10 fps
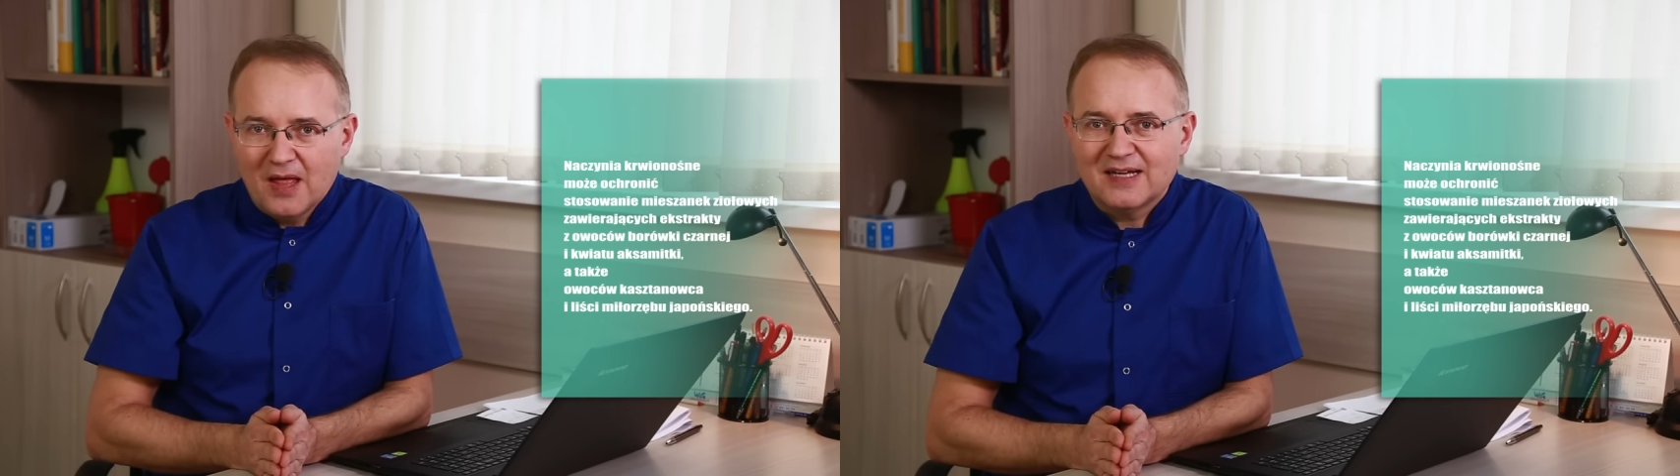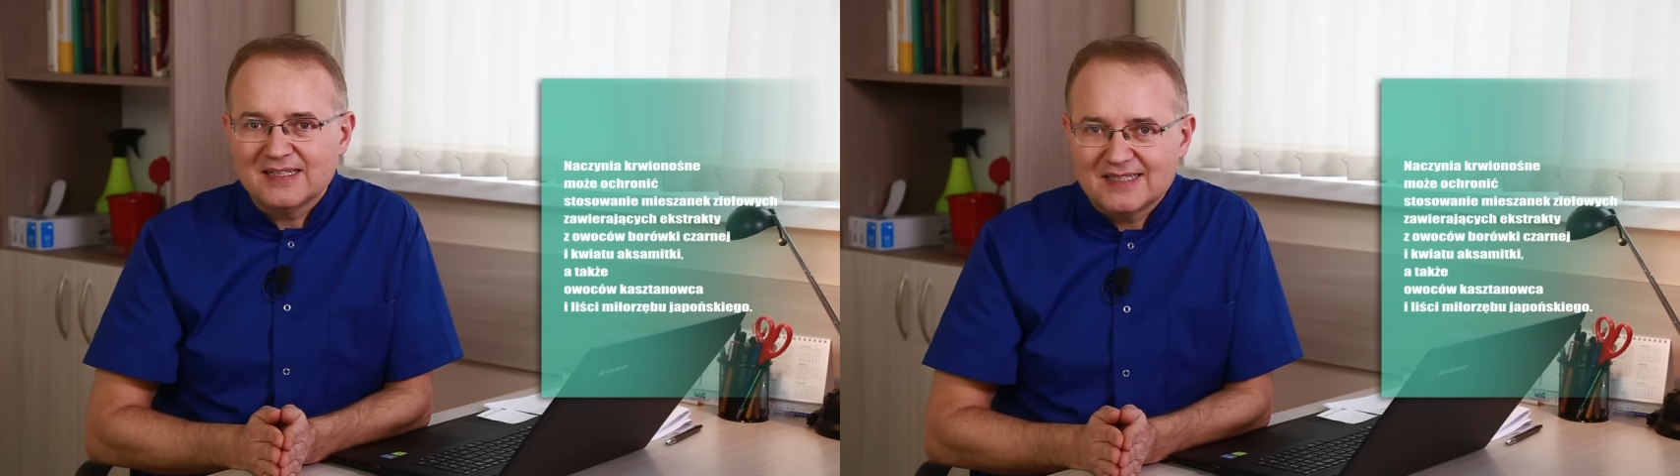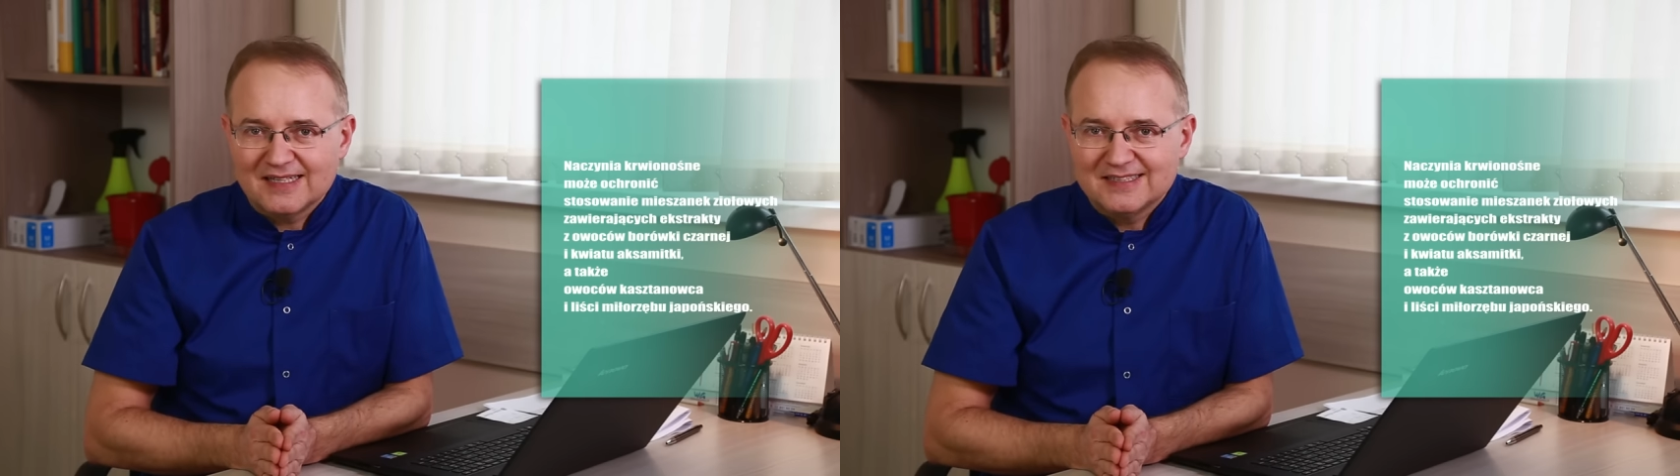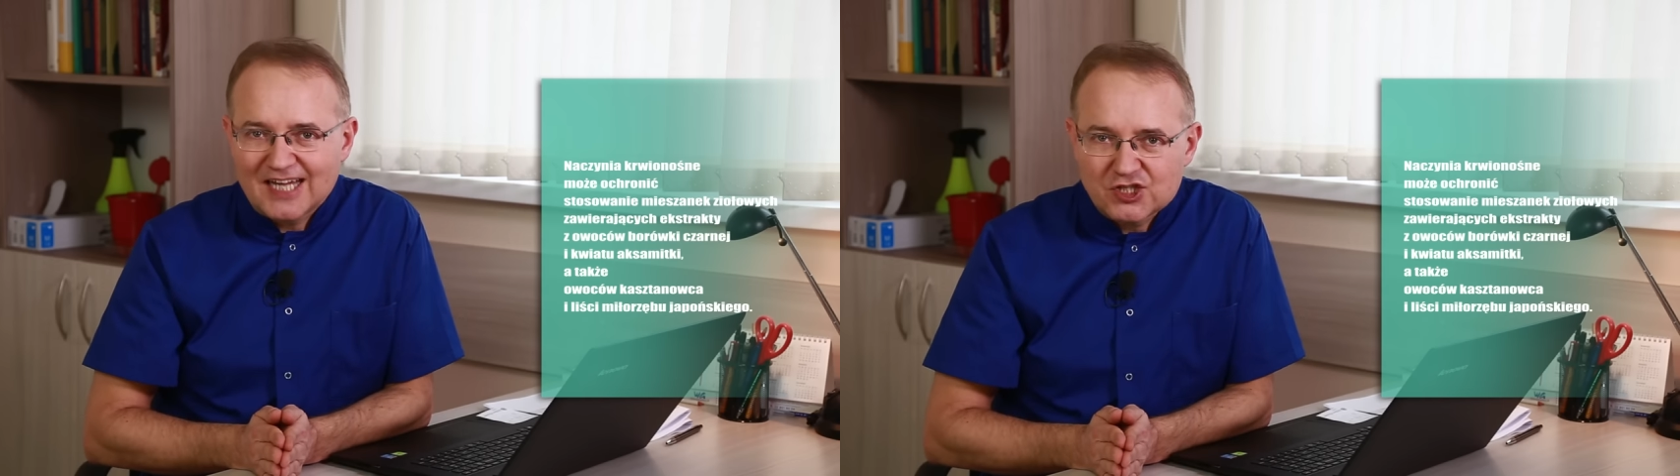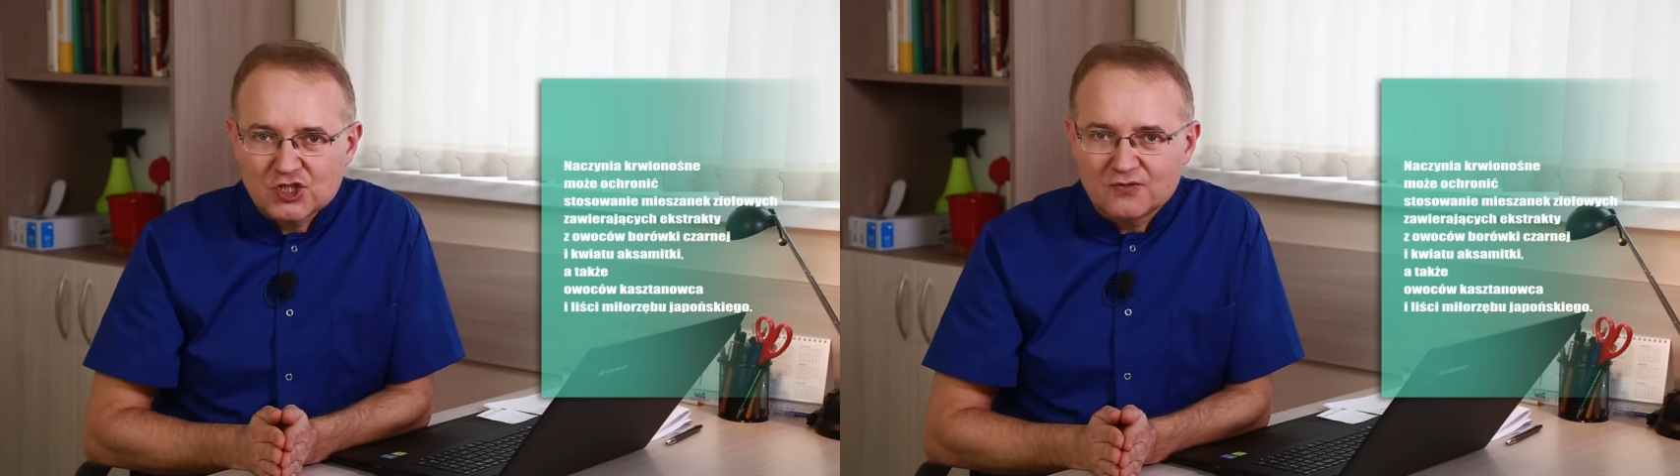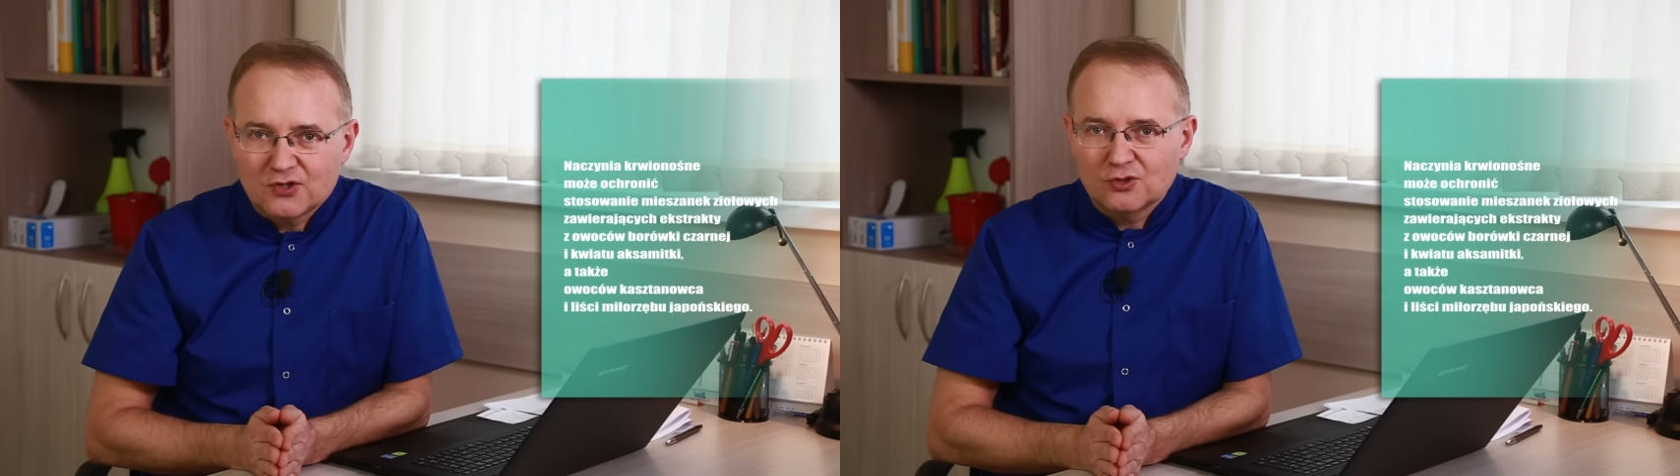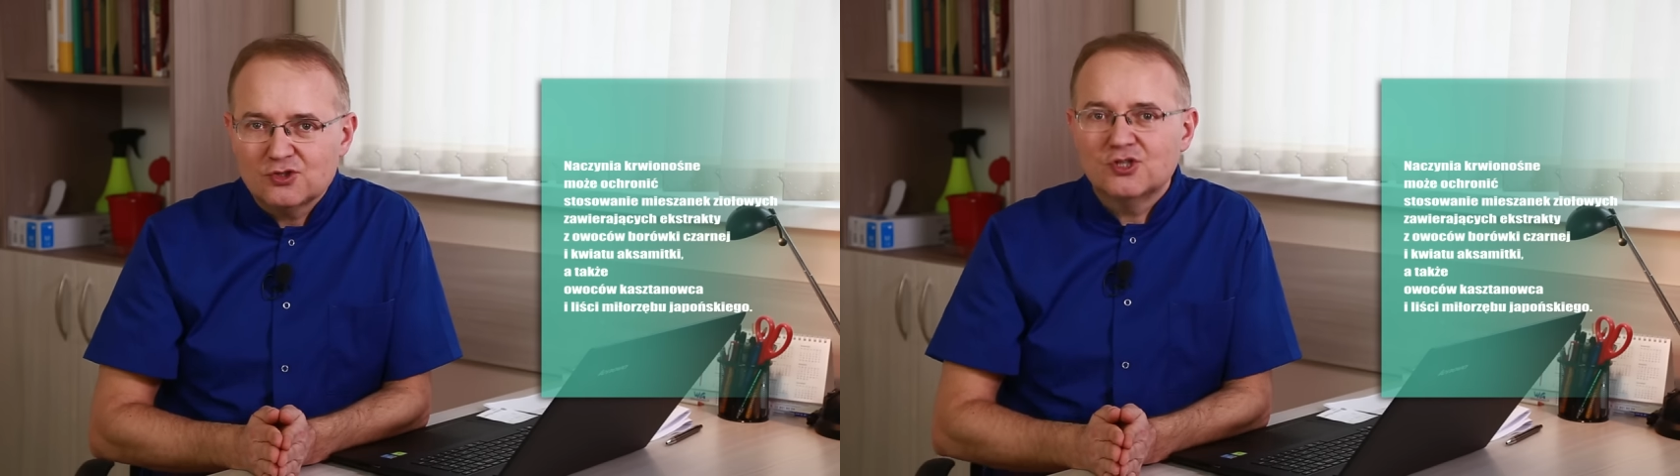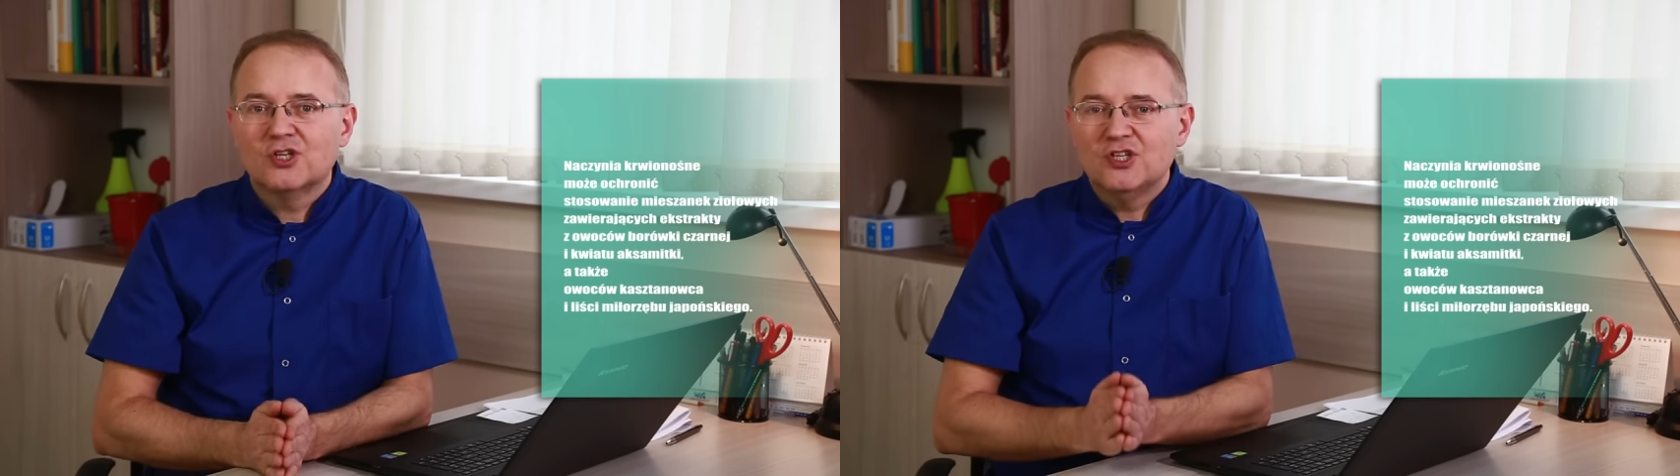na stan naczyń
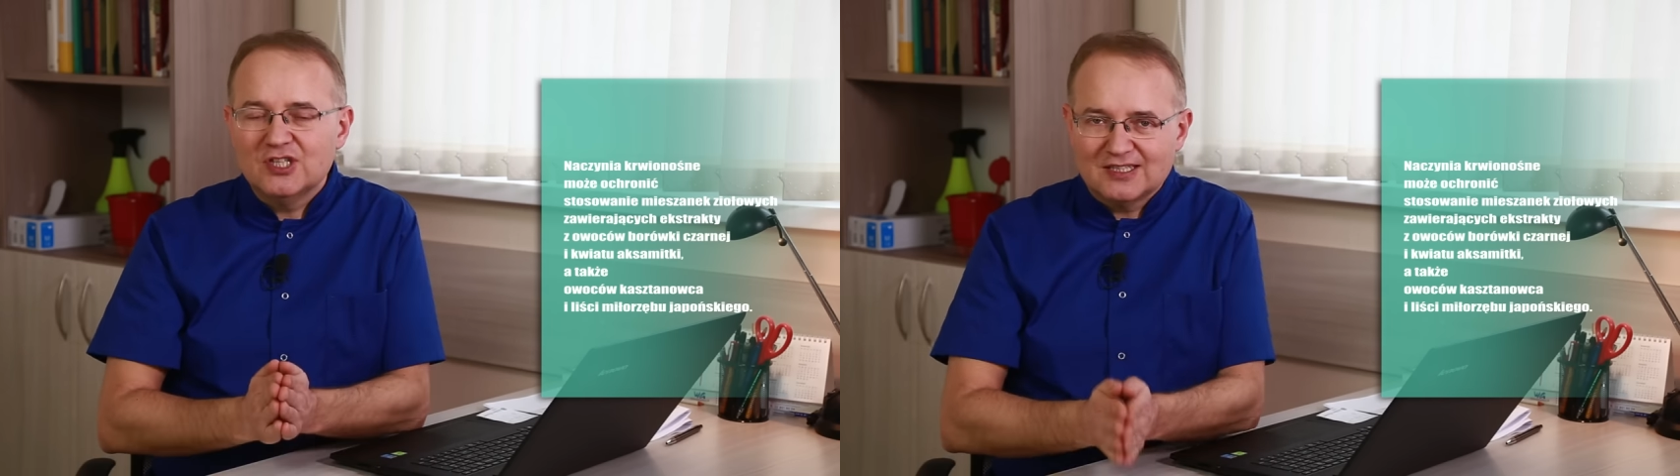krwionośnych